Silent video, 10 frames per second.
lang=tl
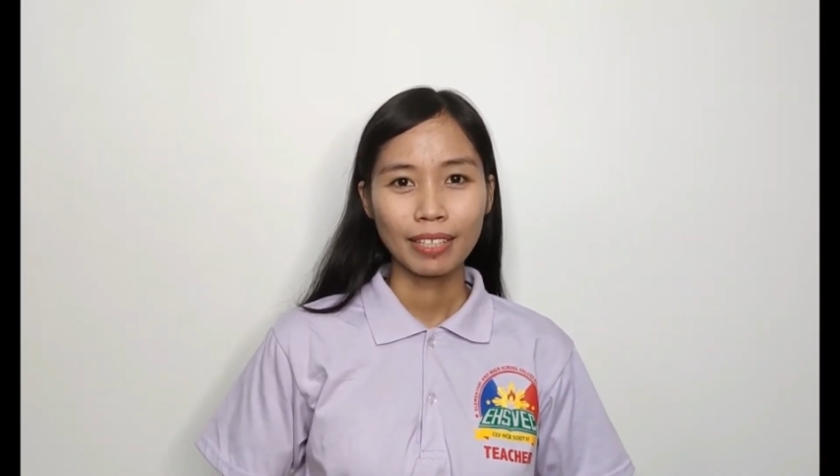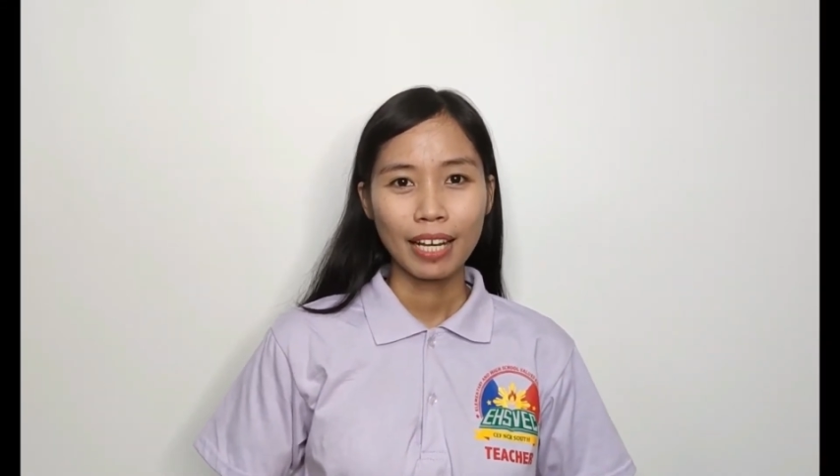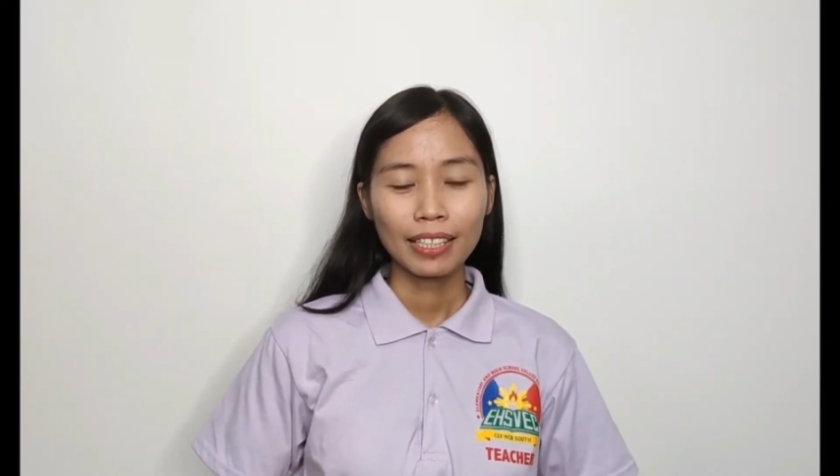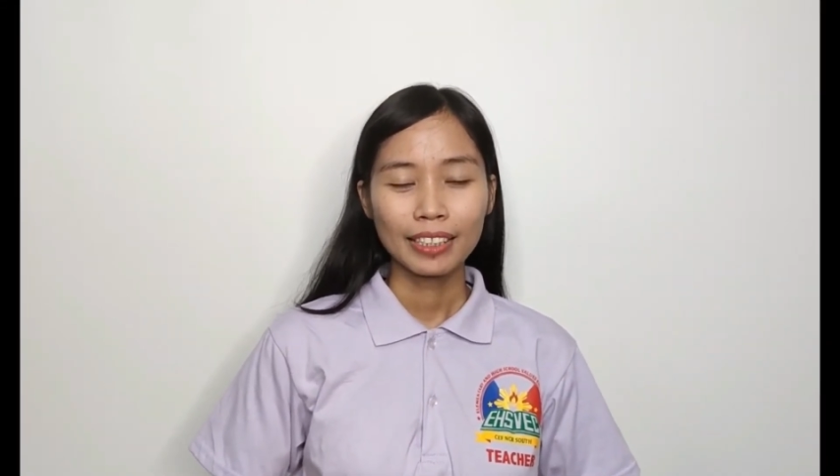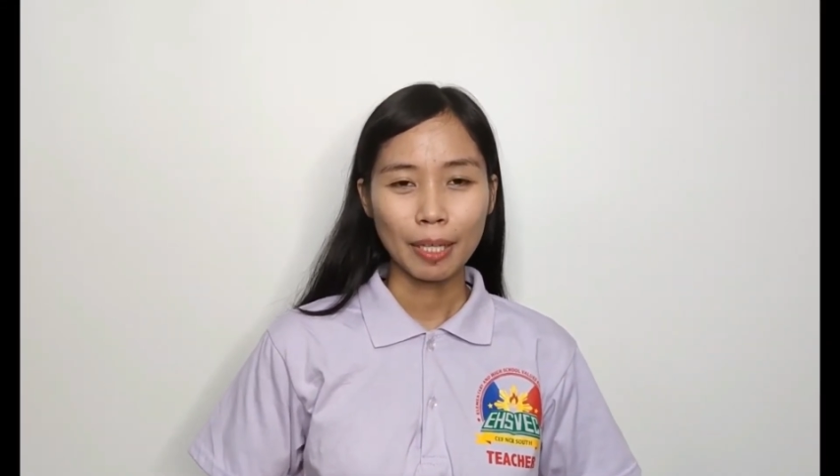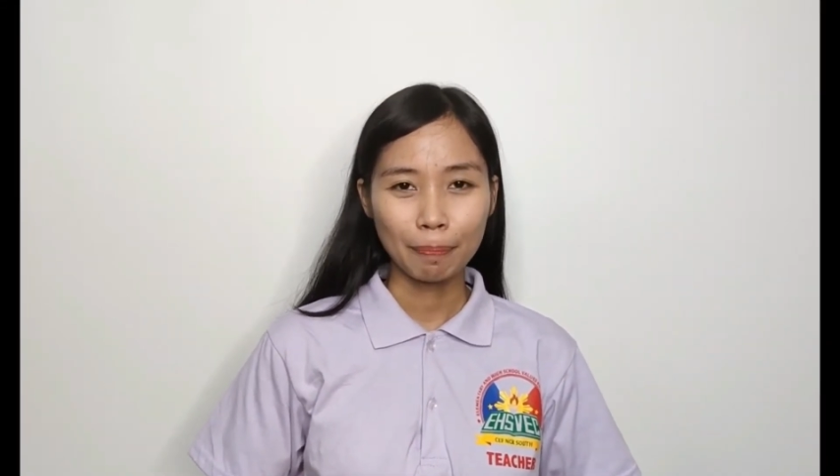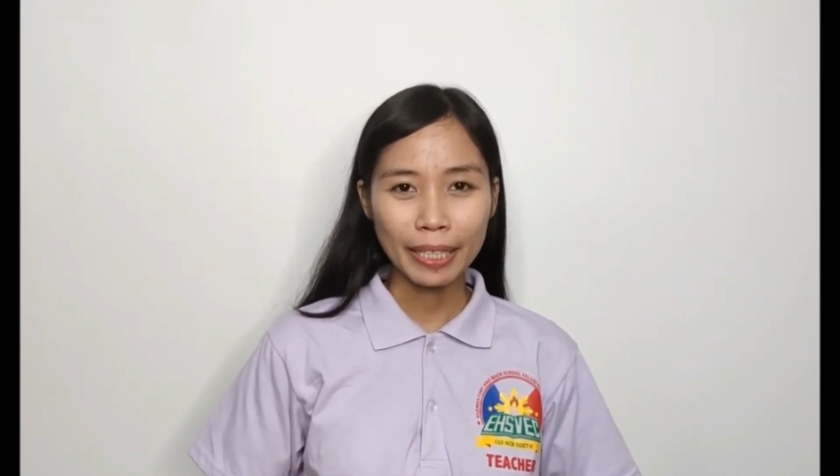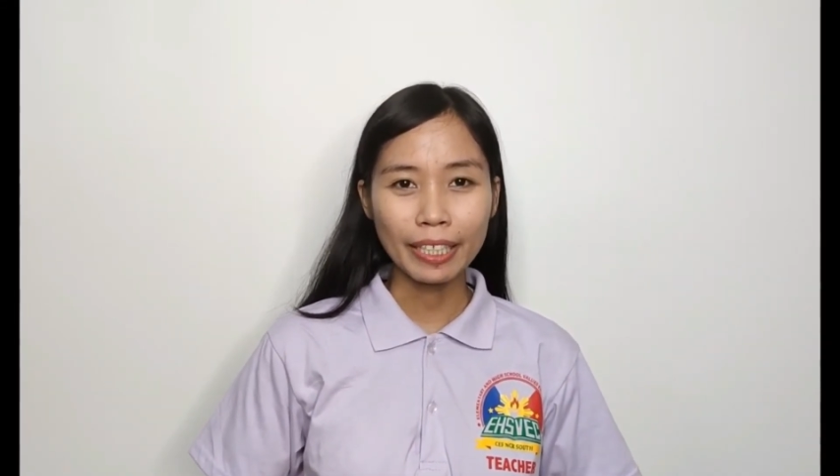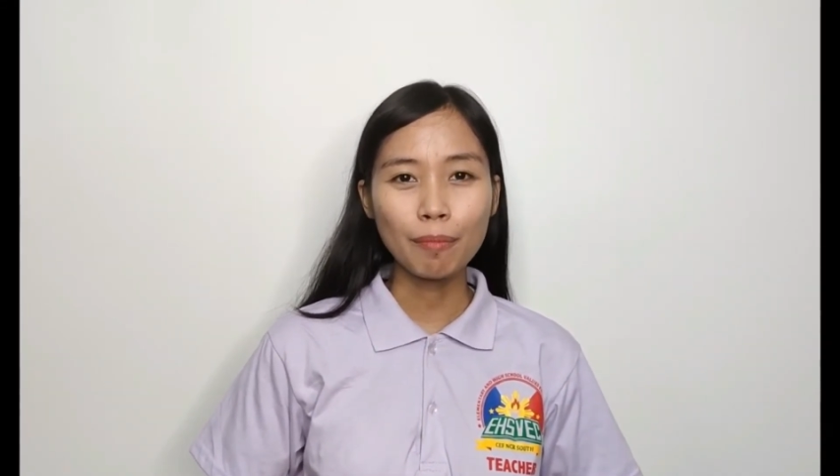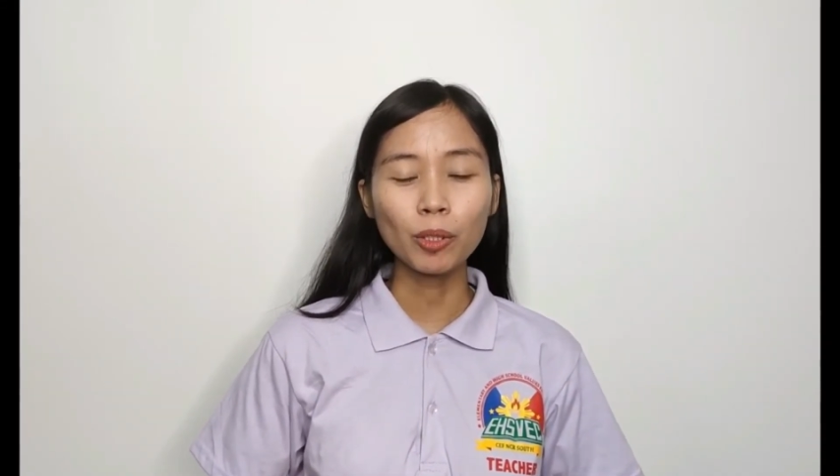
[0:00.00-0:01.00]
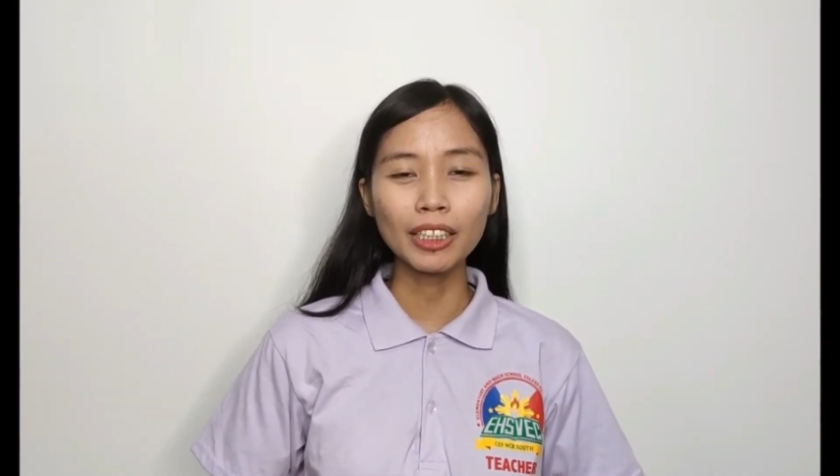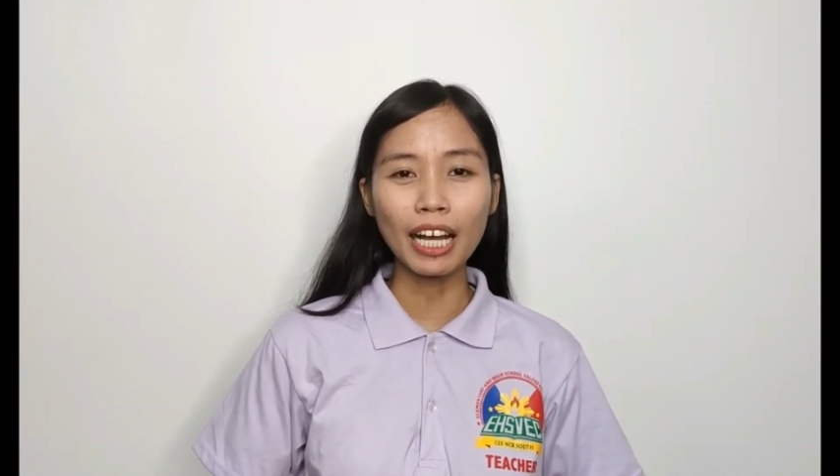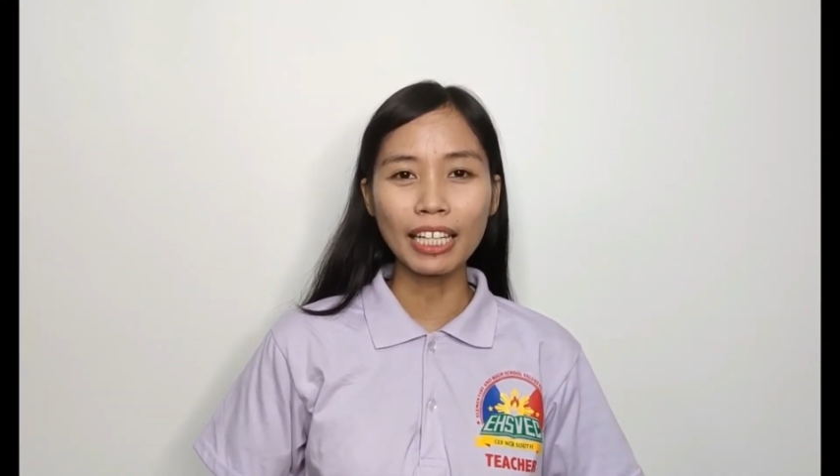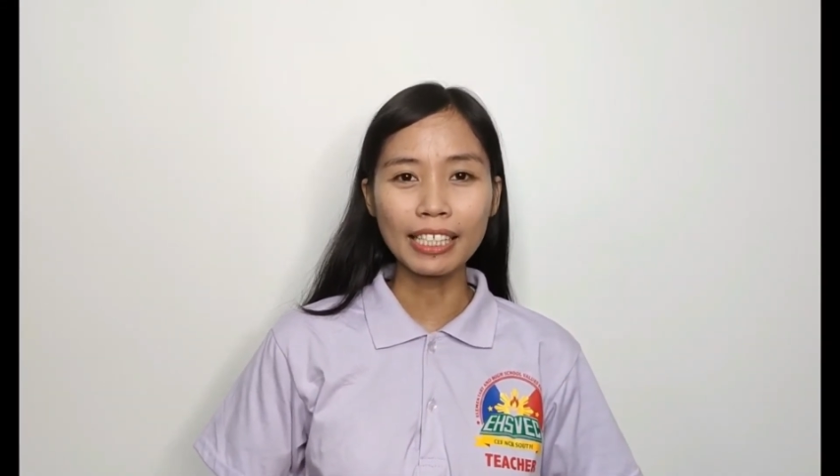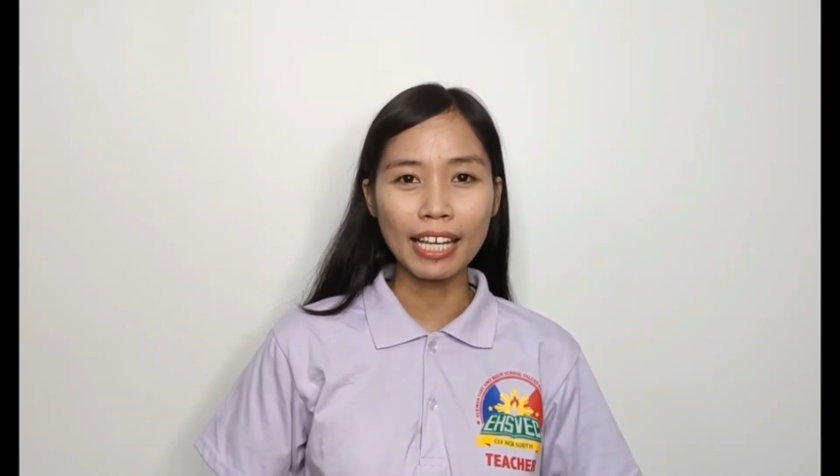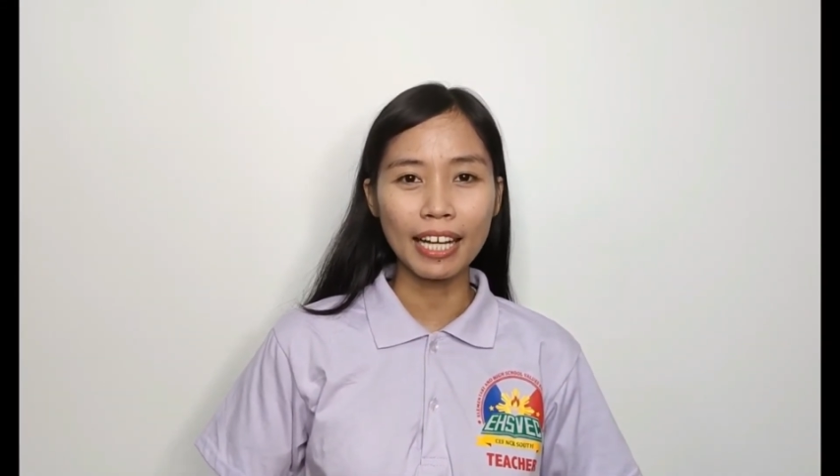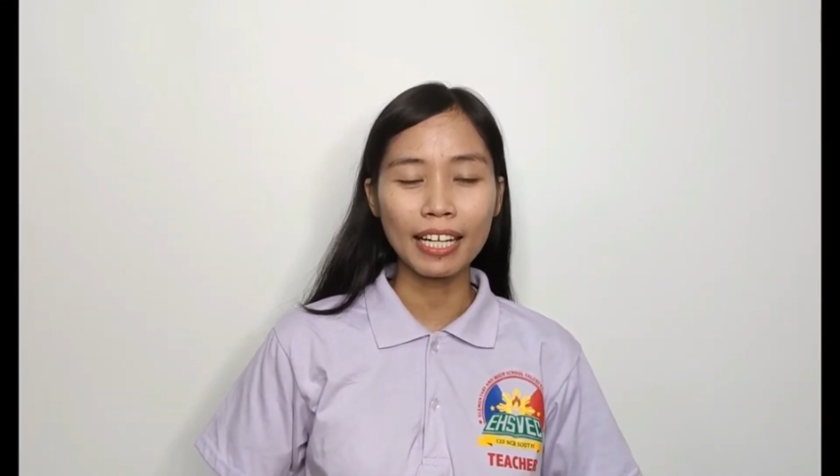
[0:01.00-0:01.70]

Sabihin mo sa Kanya